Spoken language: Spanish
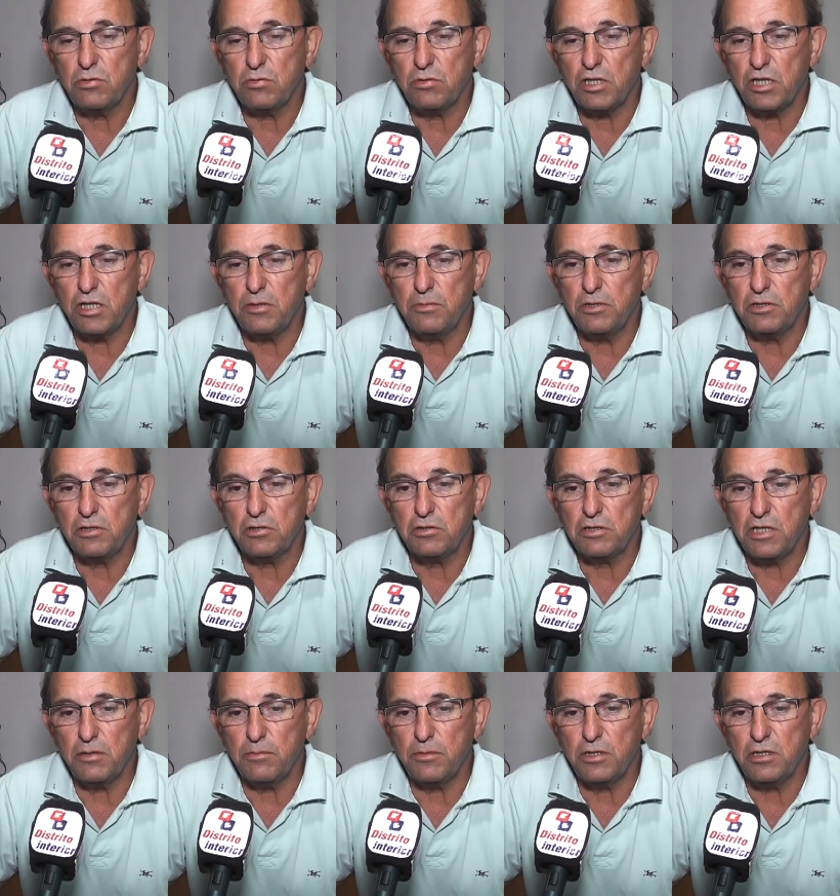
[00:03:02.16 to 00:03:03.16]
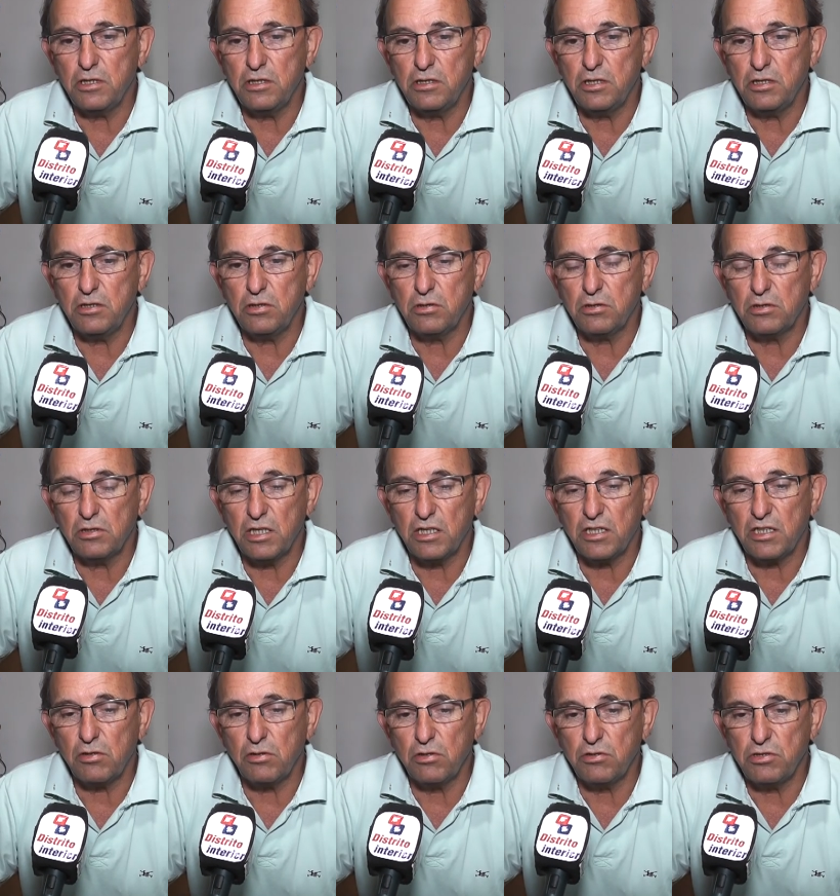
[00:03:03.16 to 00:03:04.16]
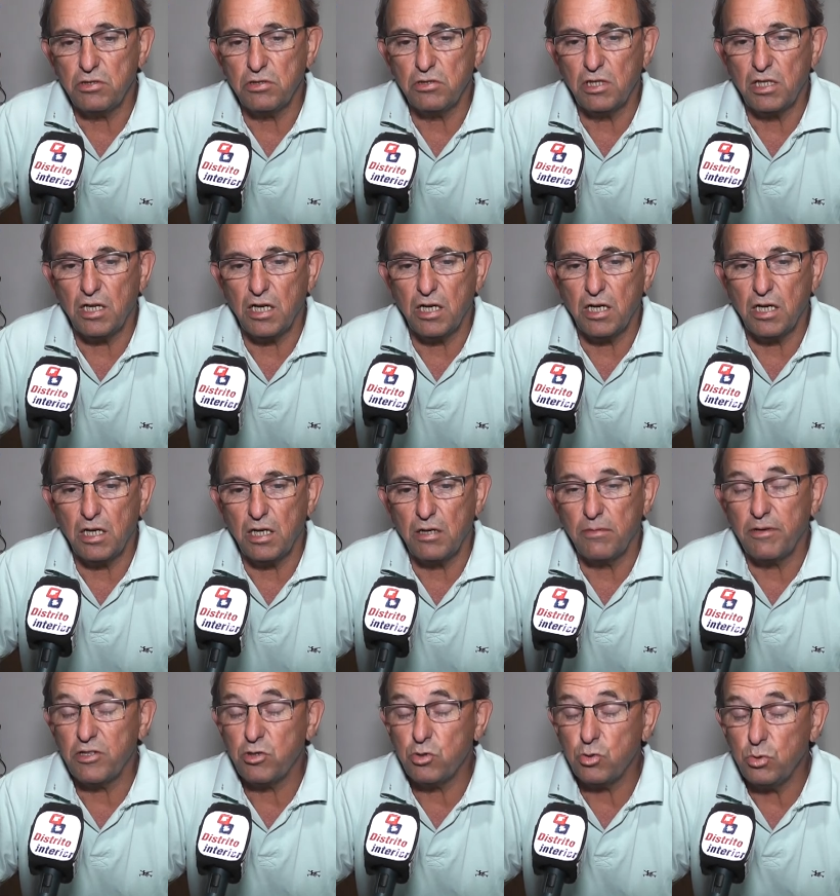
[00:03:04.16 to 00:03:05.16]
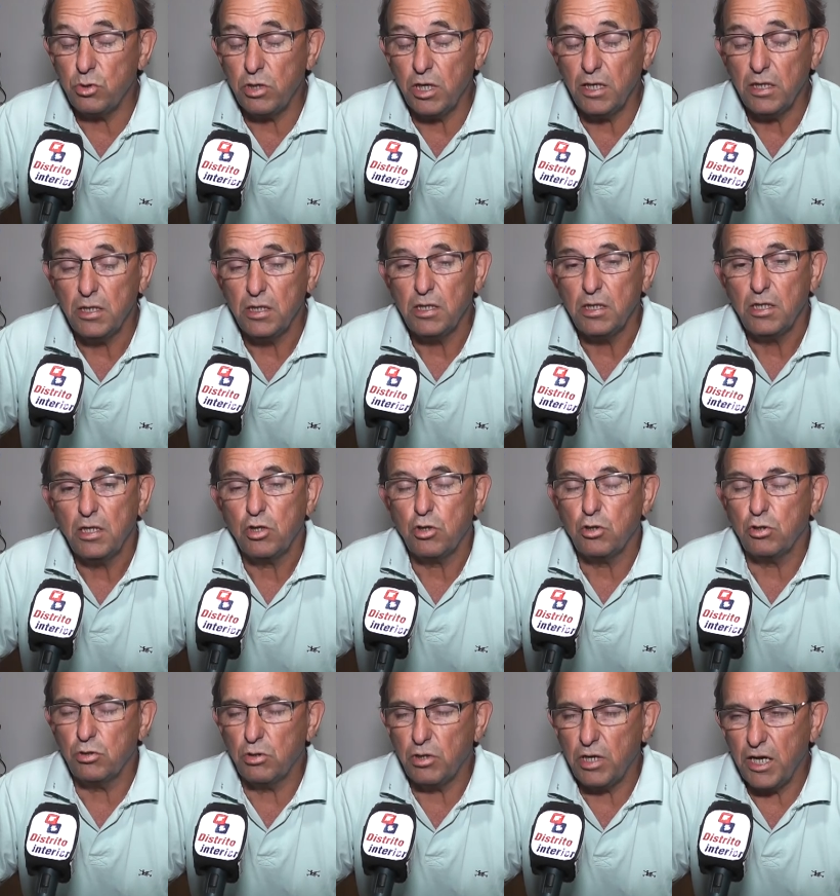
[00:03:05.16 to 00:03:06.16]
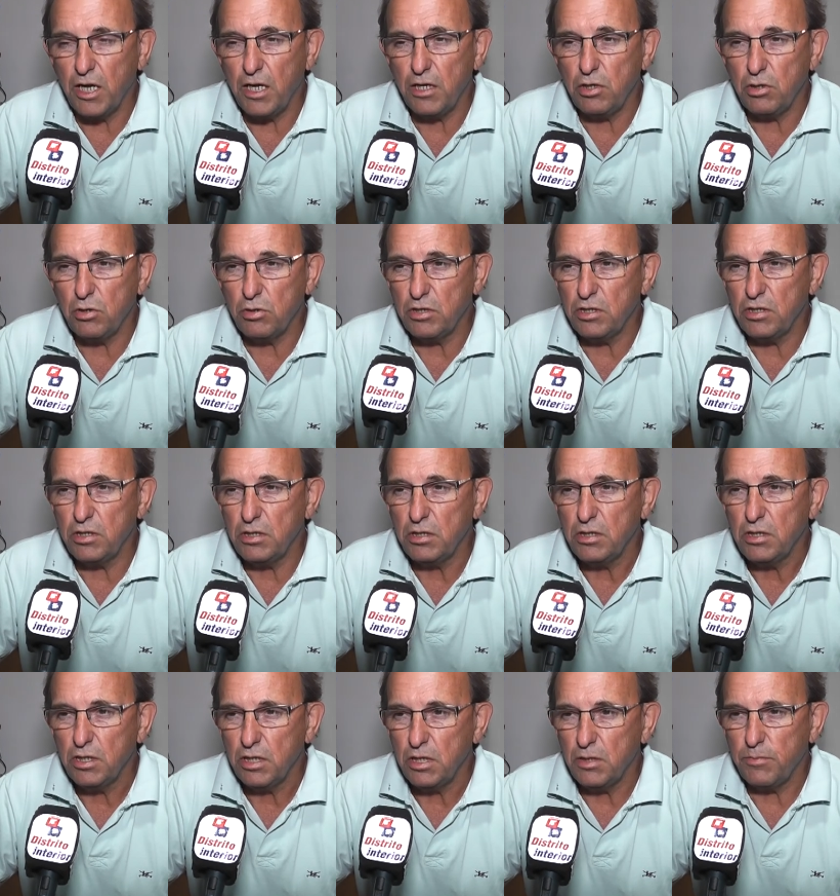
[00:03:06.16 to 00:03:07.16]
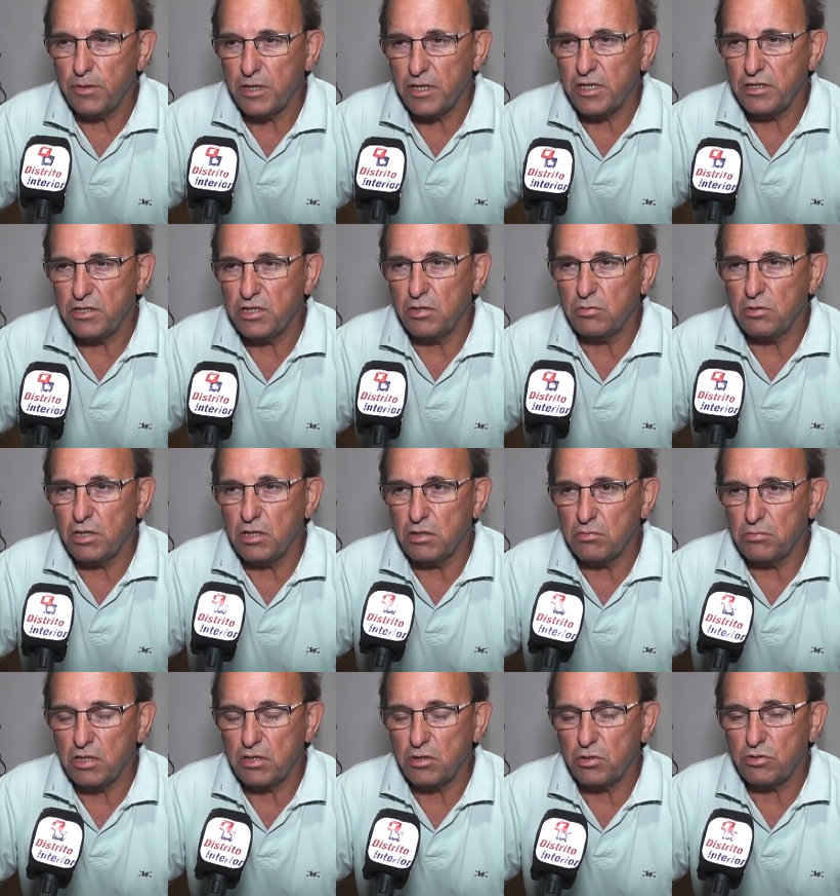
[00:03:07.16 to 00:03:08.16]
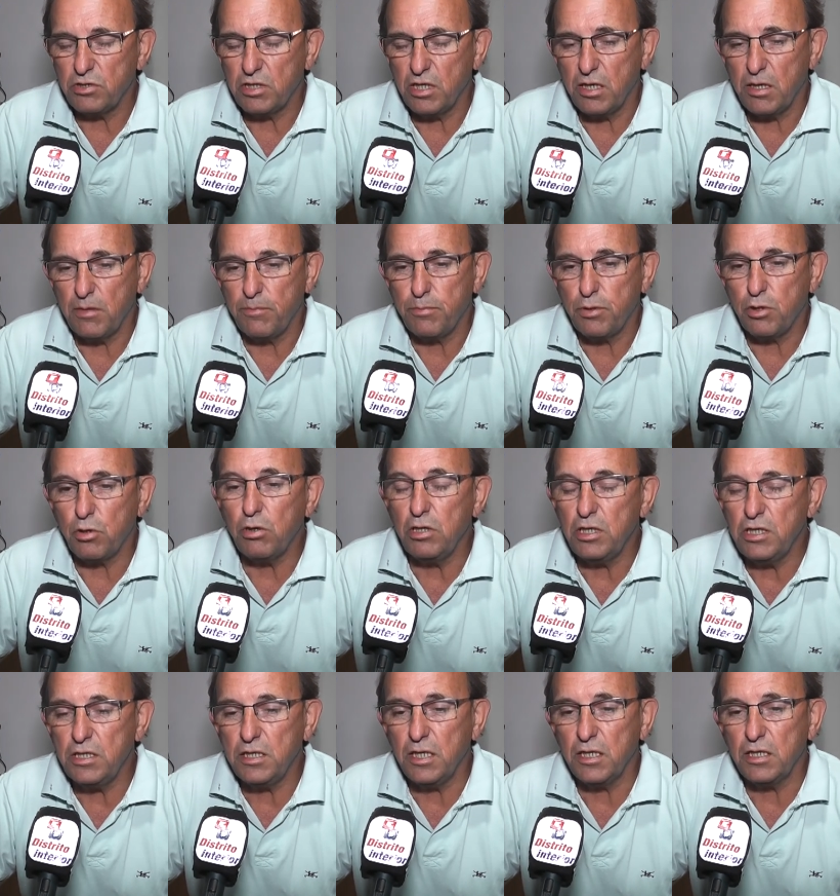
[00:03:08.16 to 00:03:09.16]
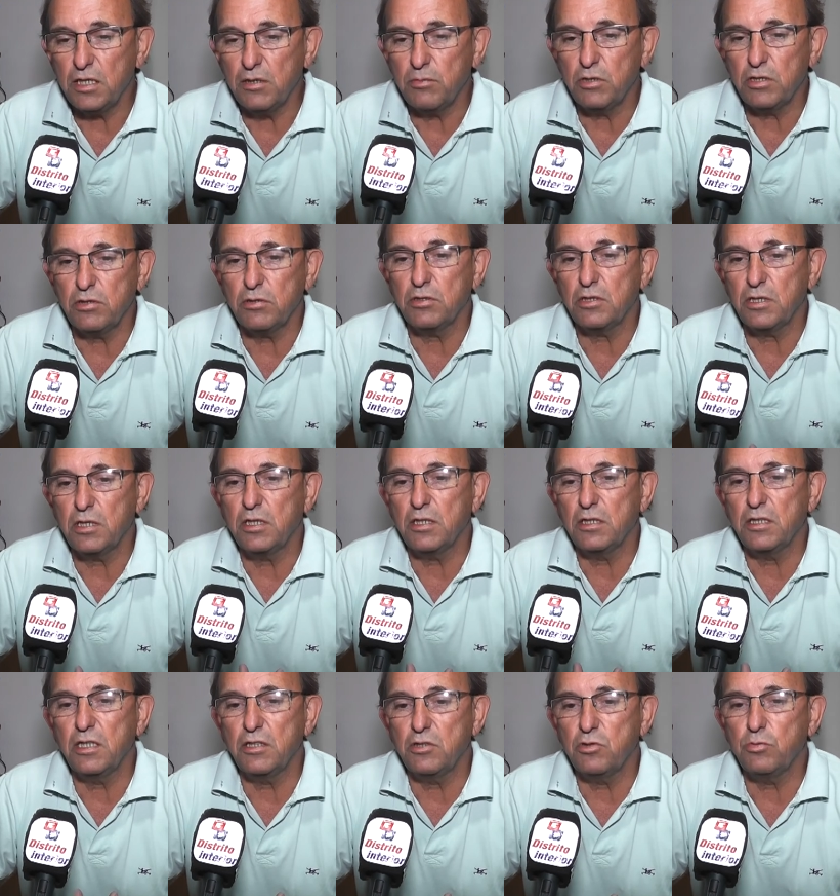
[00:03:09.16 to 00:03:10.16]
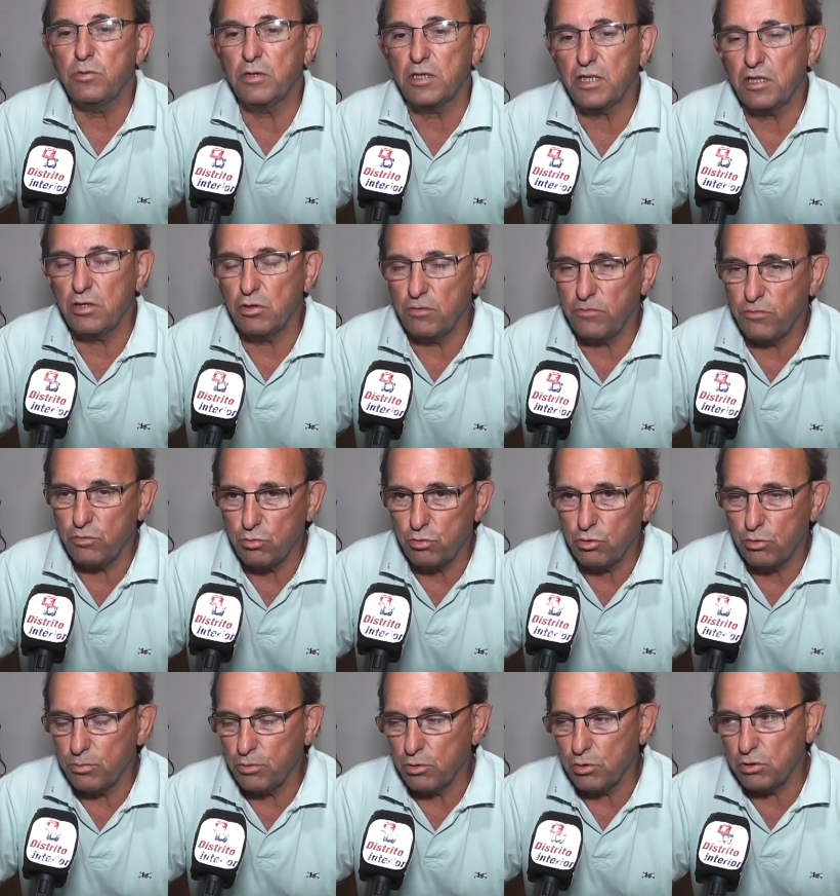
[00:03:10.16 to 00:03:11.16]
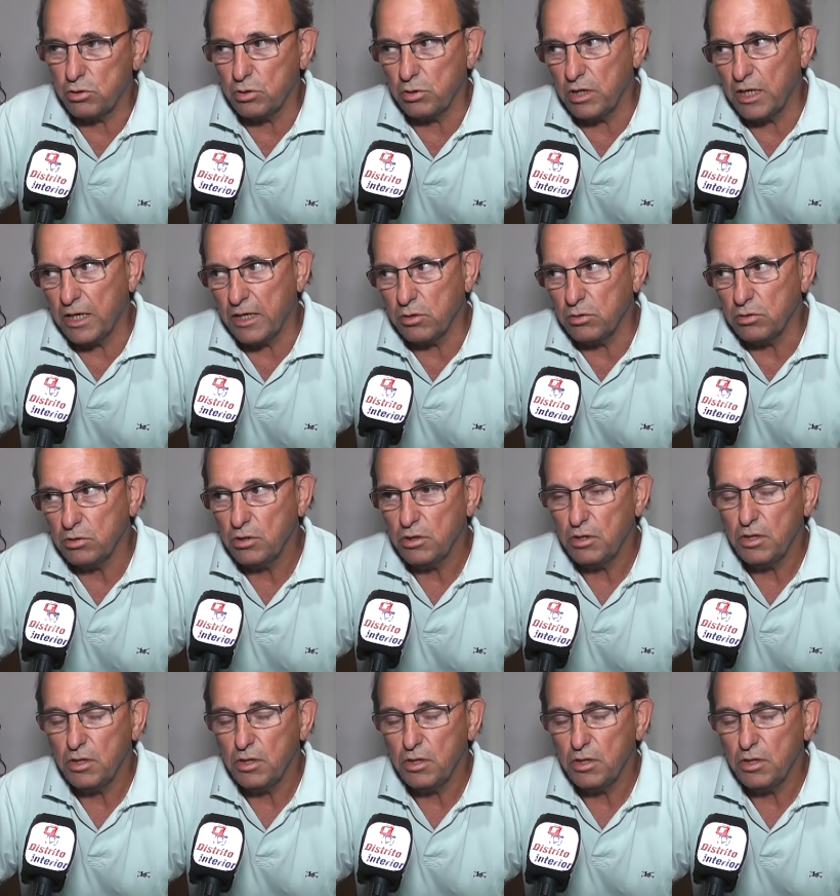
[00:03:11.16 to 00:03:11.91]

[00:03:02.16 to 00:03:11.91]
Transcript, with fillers: un régimen totalmente distinto con la recolección de la basura, con horarios y, para que sea una, una cosa prolija y que, bueno, y que dé su verdadero fruto. Por otro lado,